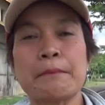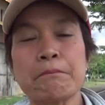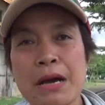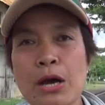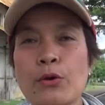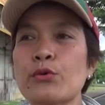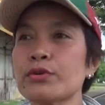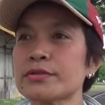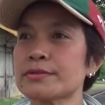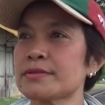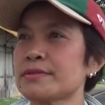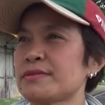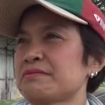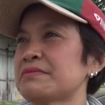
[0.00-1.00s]

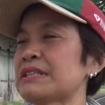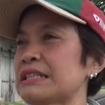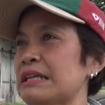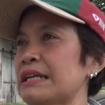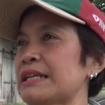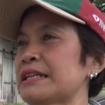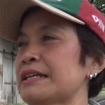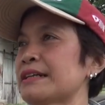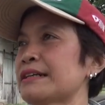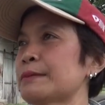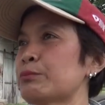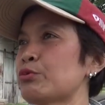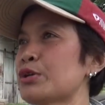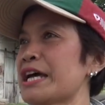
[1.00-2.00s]
Bagus, dan e,
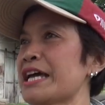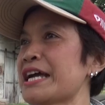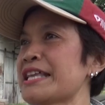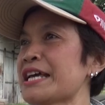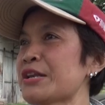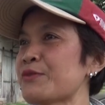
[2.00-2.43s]
budayanya